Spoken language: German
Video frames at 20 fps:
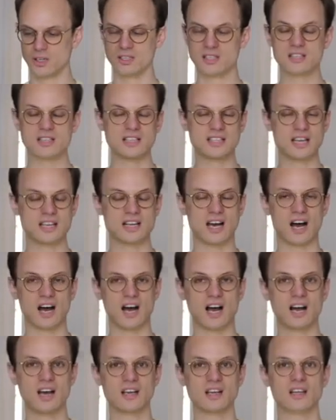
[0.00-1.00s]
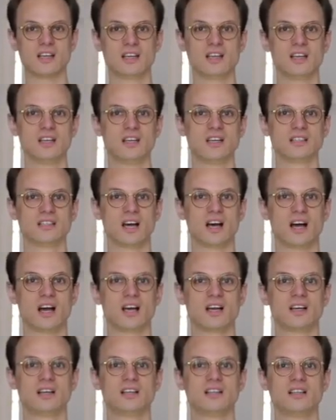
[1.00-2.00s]
Diese DNA,
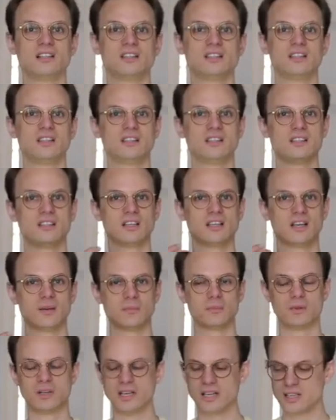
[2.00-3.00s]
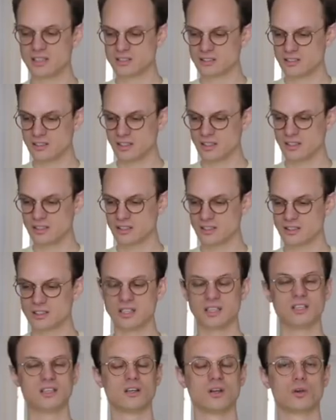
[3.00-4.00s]
da, die ähm, liegt in
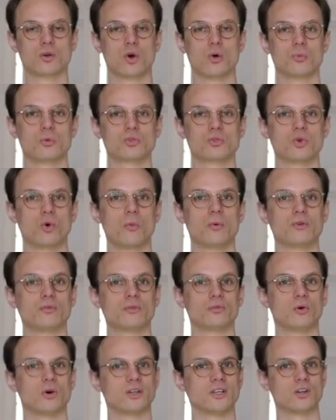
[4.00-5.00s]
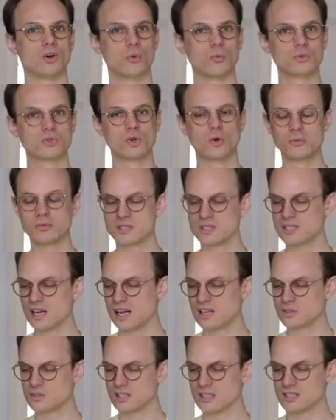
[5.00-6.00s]
den Chromosomen vor. Die Chromosomen sind
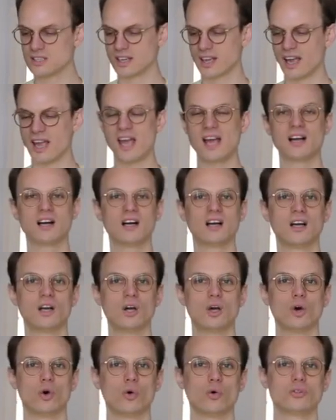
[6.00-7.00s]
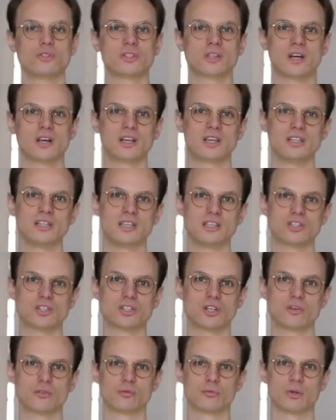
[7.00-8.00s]
also die Träger unserer
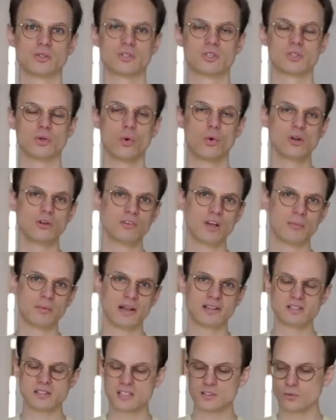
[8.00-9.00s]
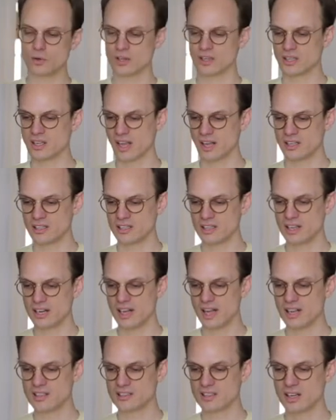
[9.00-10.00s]
genetischen Informationen. Wir haben letzte Woche
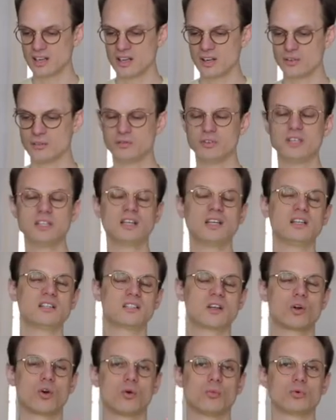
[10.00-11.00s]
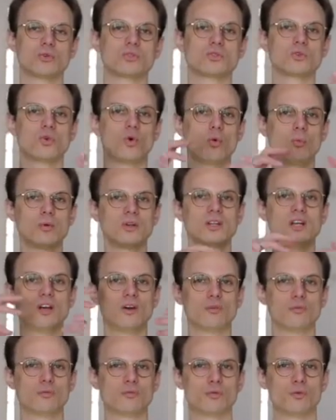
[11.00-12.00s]
kennengelernt, wie denn diese Chromosomen
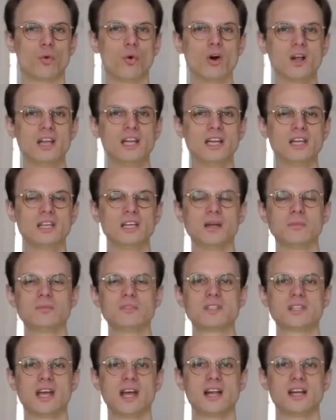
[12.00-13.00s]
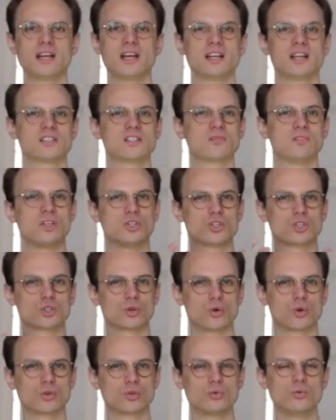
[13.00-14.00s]
vorliegen im Zellkern, also wie die
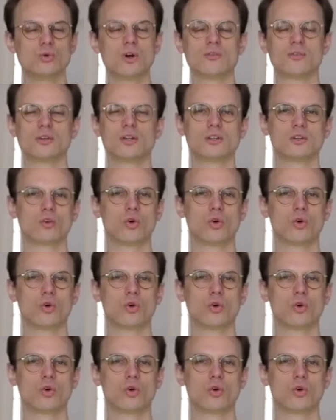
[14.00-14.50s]
Struktur von den